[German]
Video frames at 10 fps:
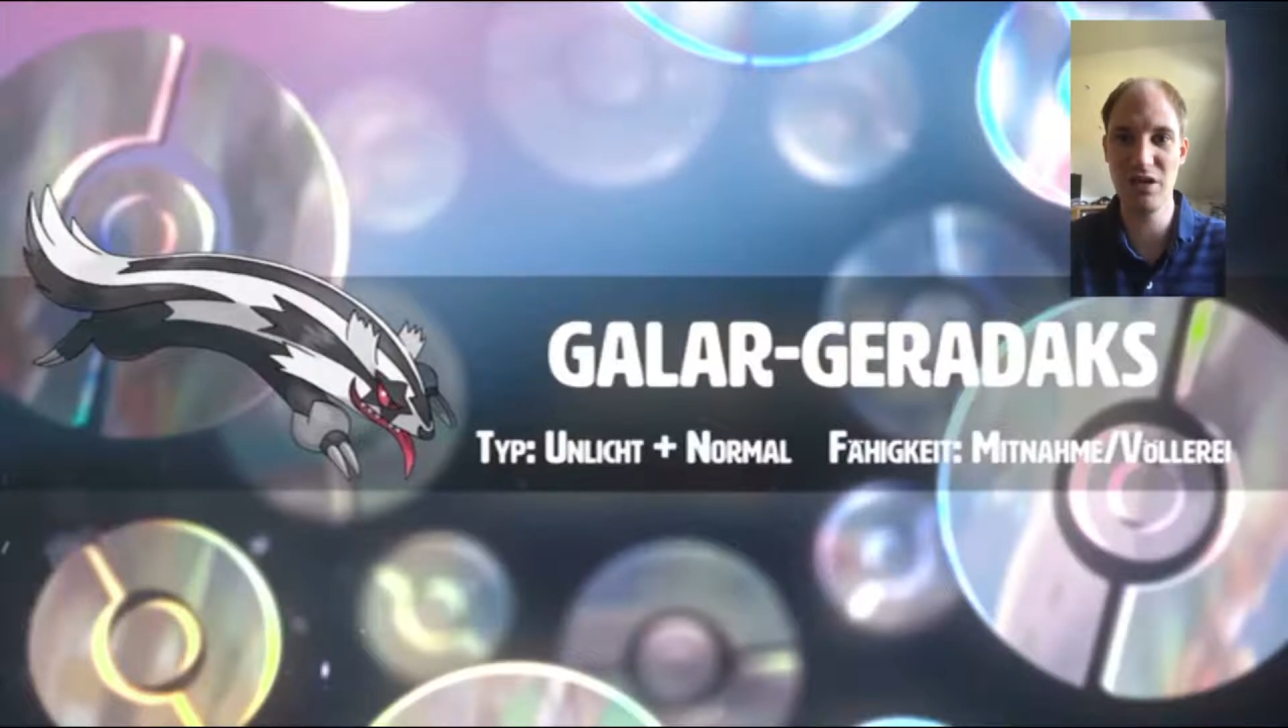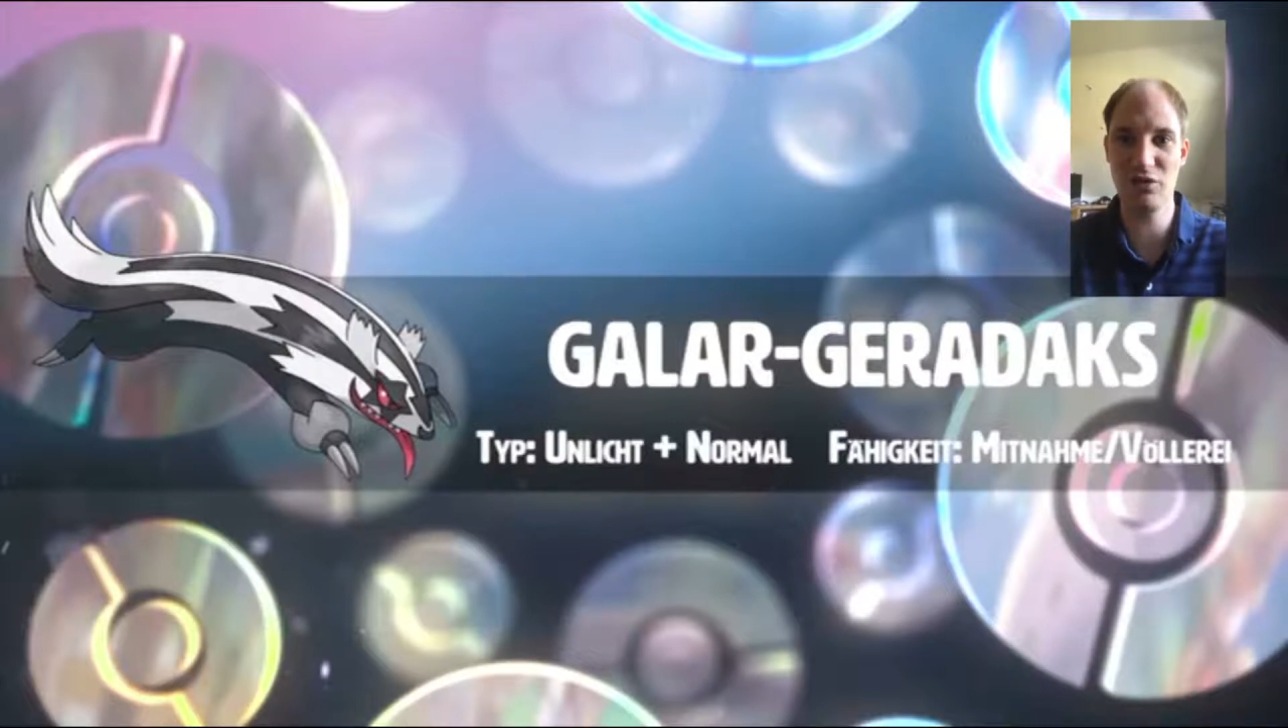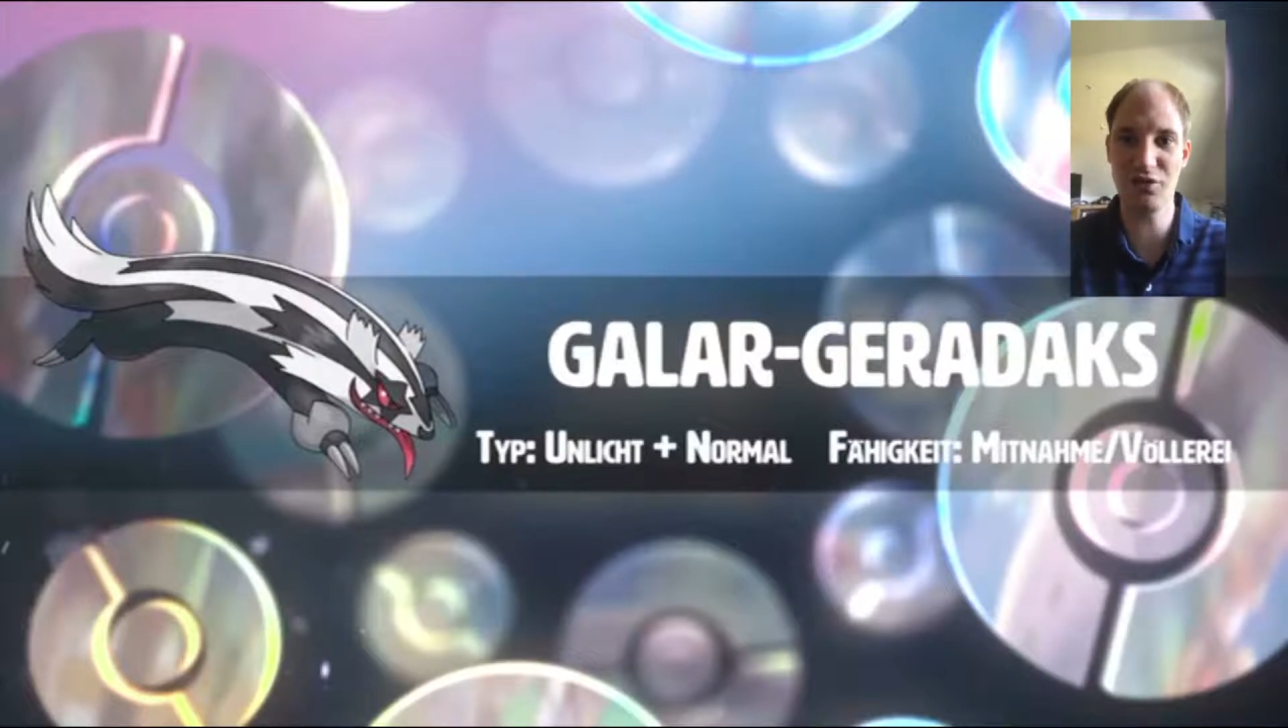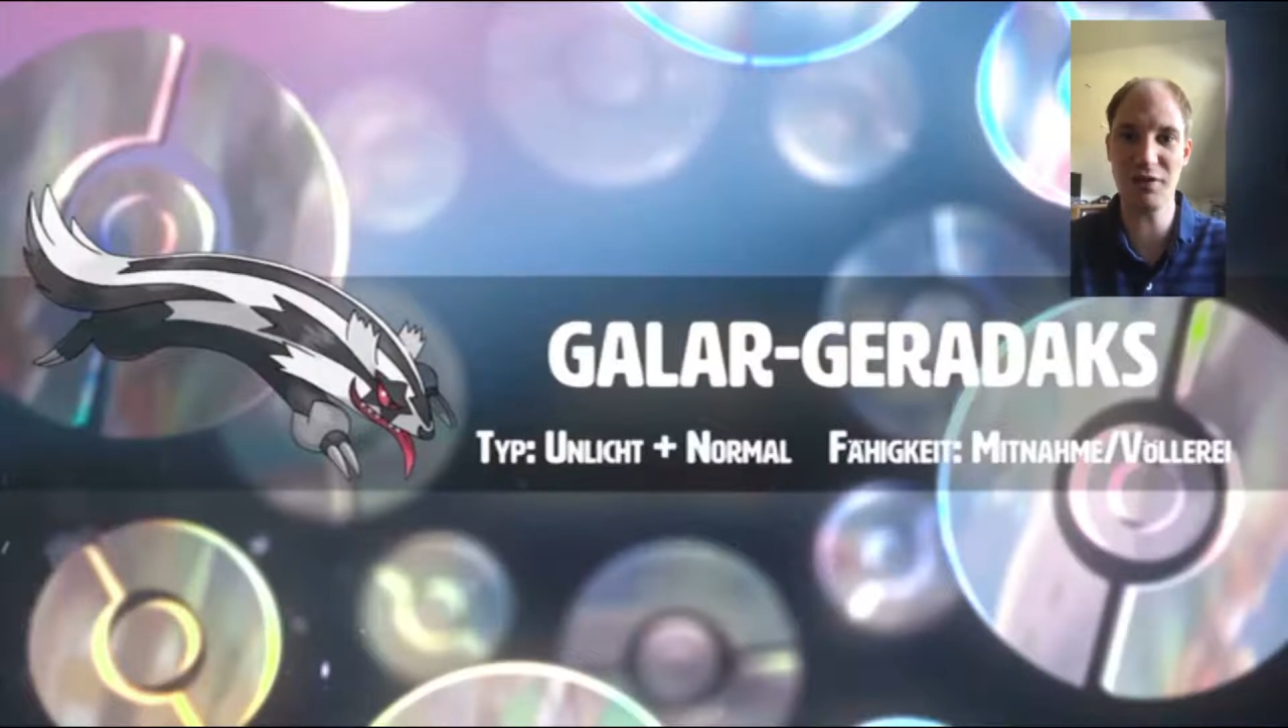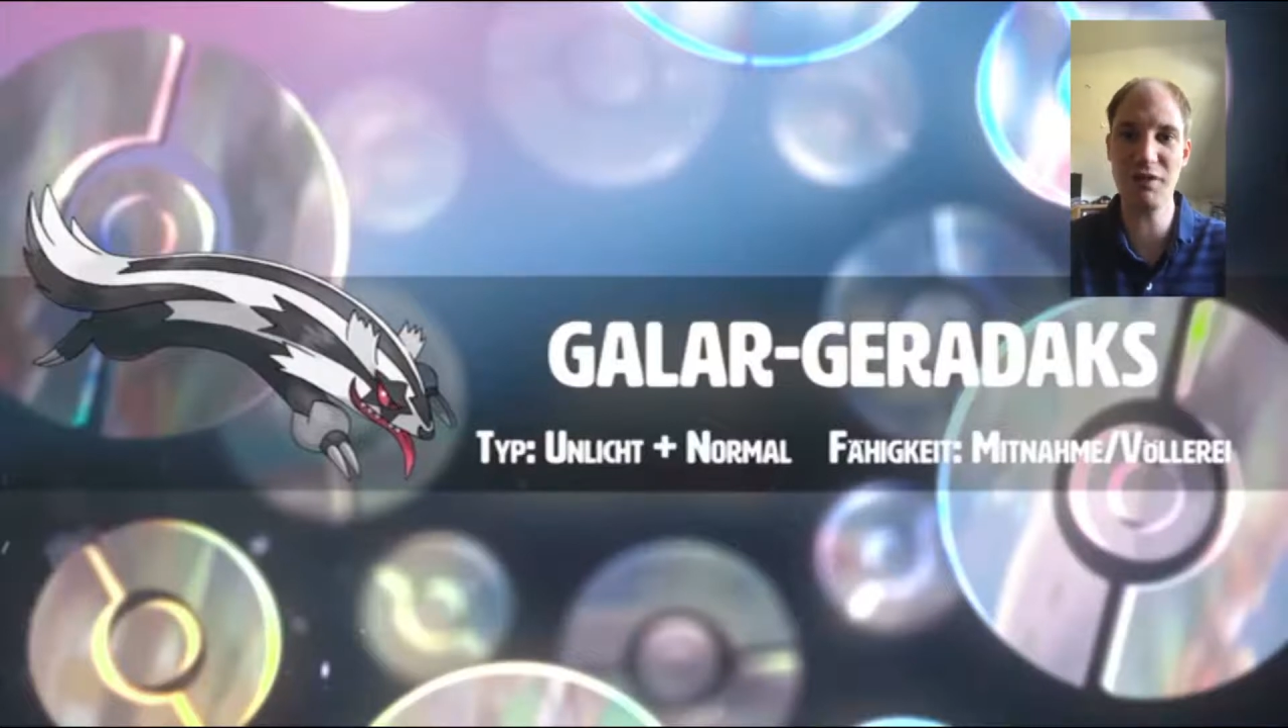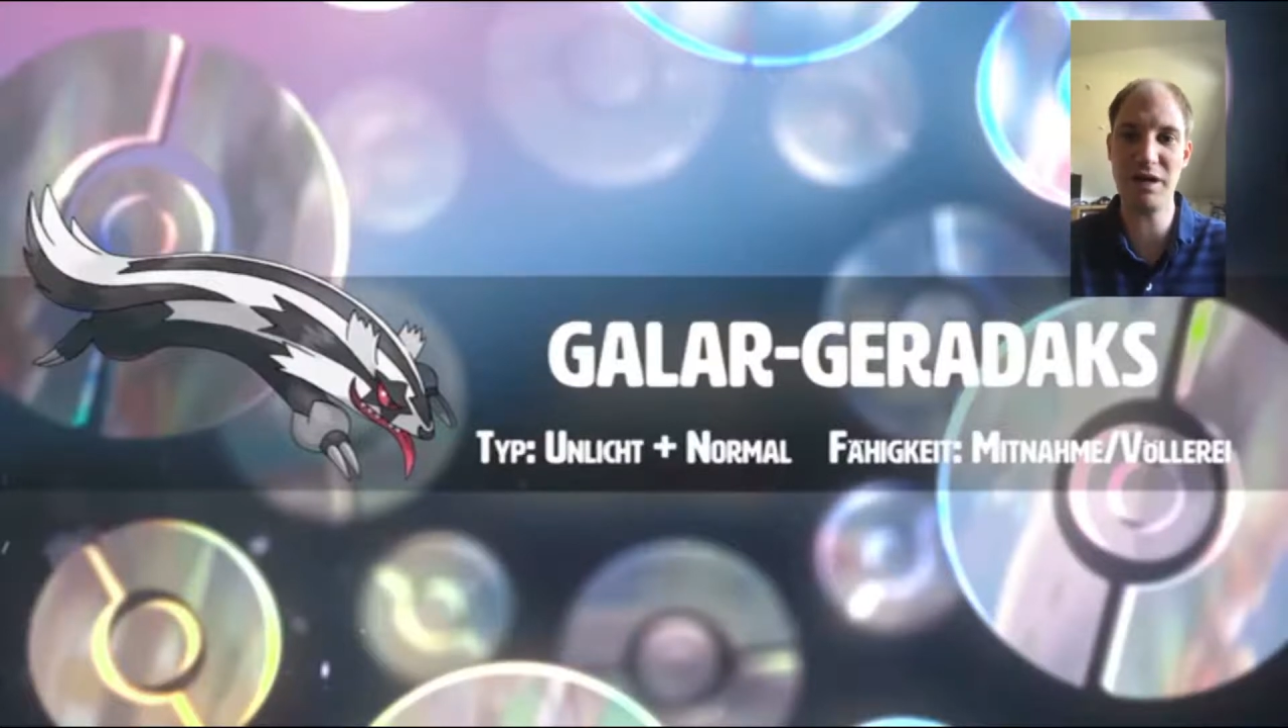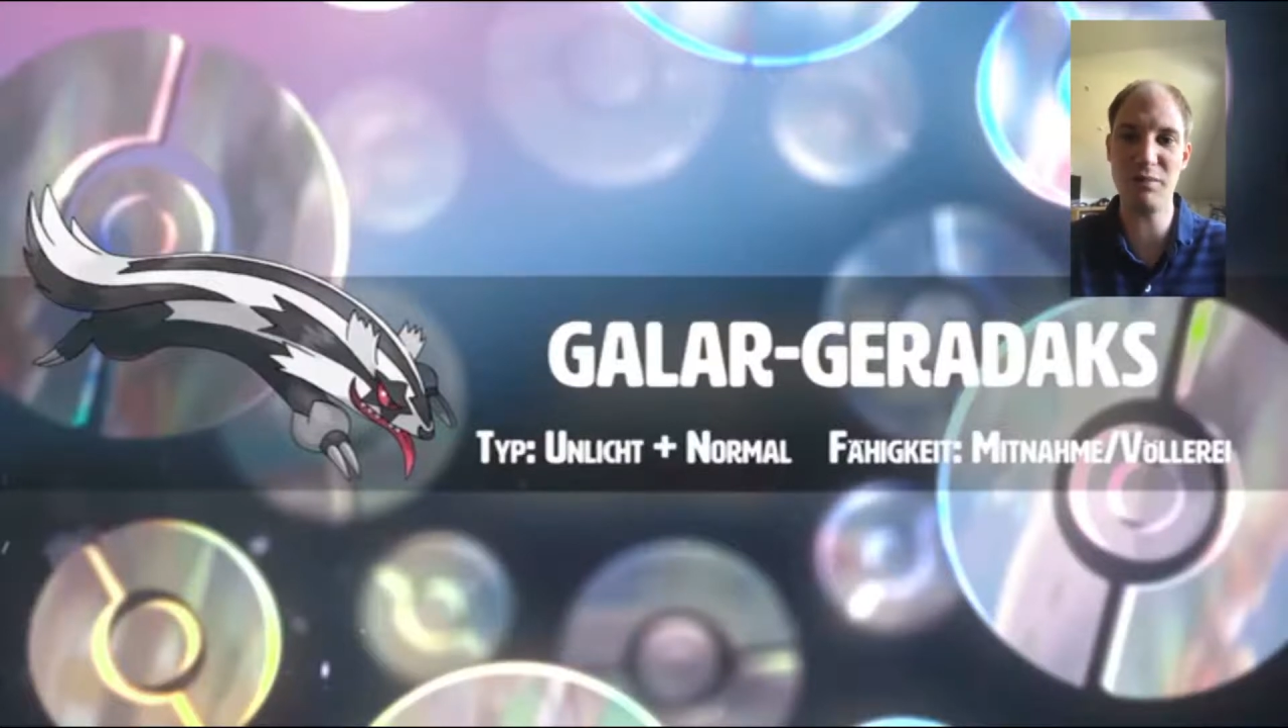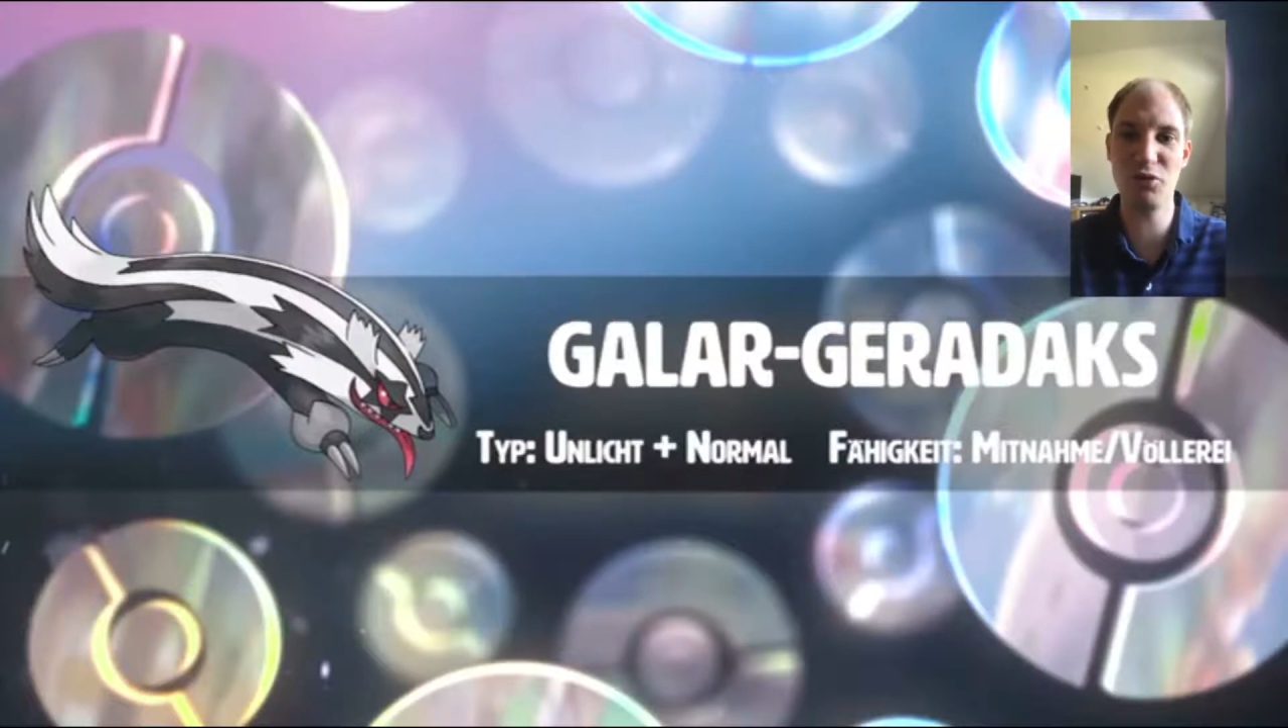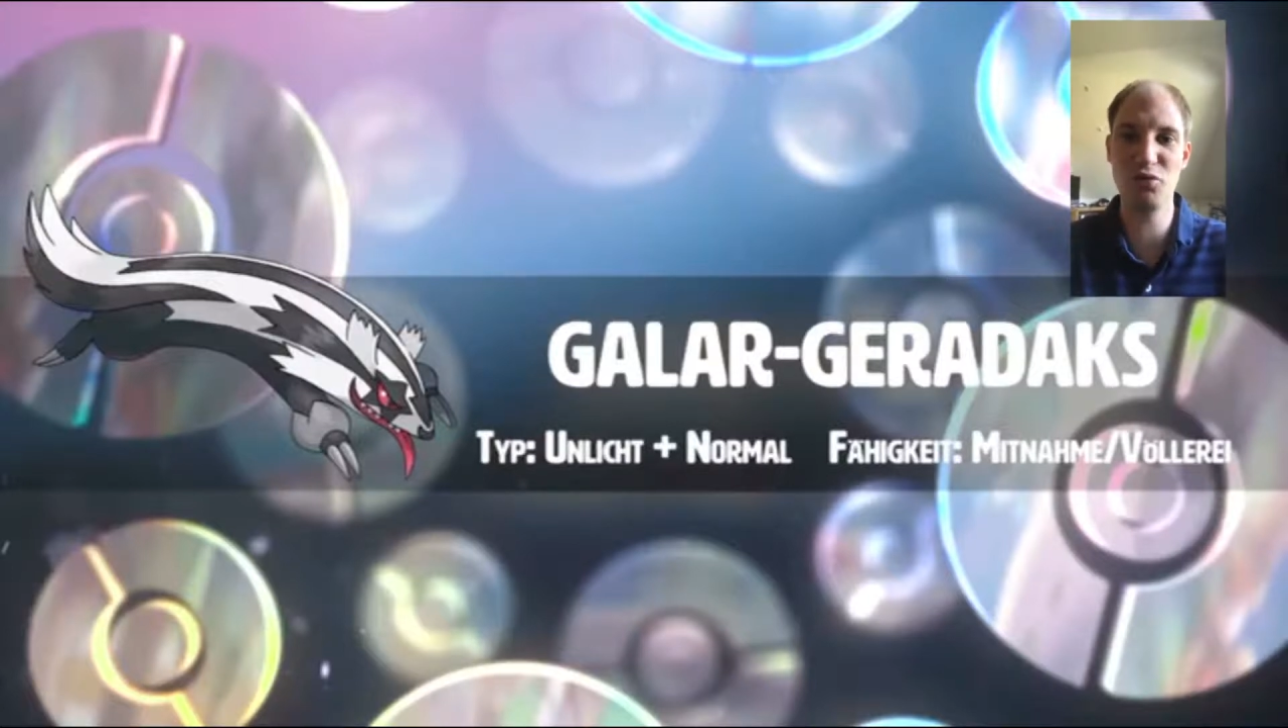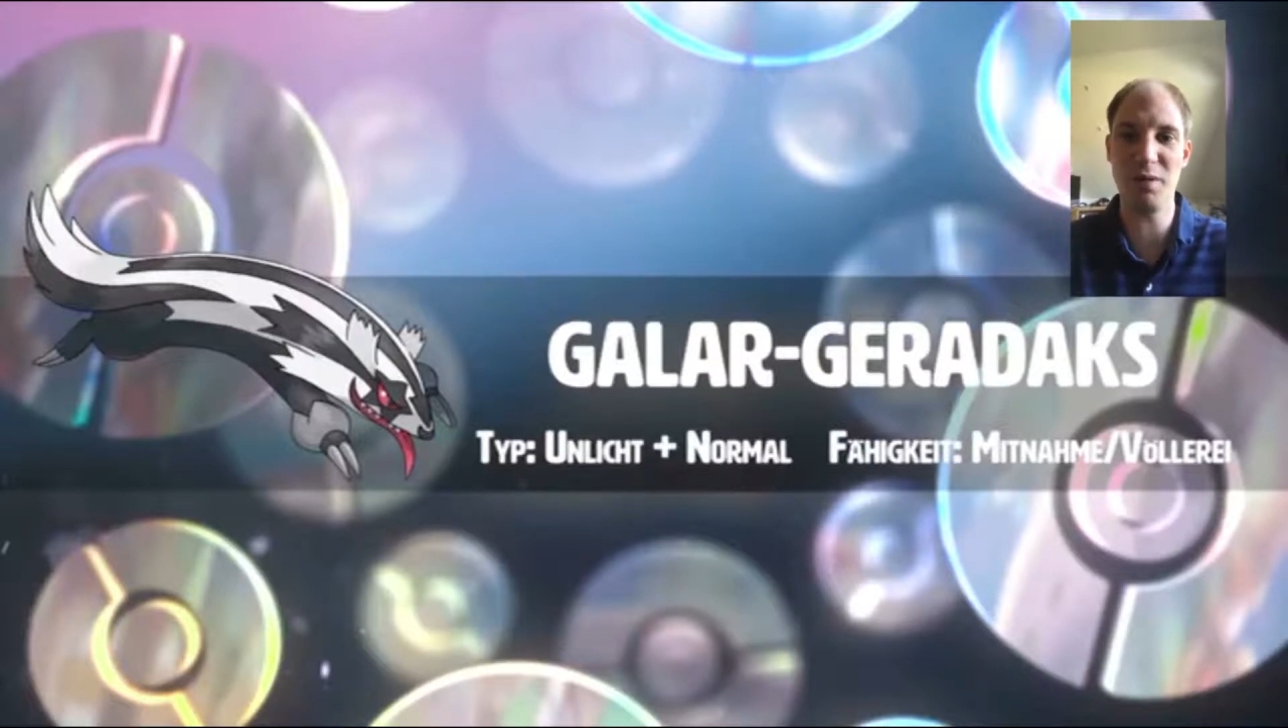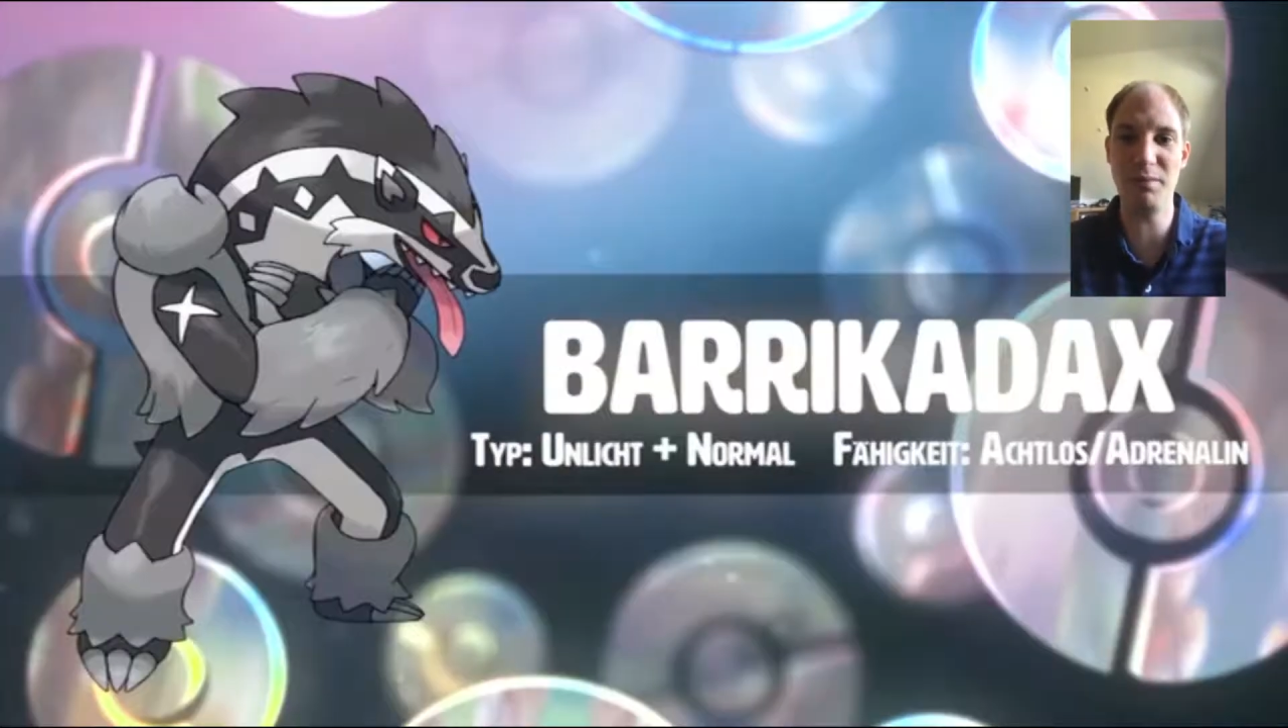Sonst haben wir ja ab und zu mal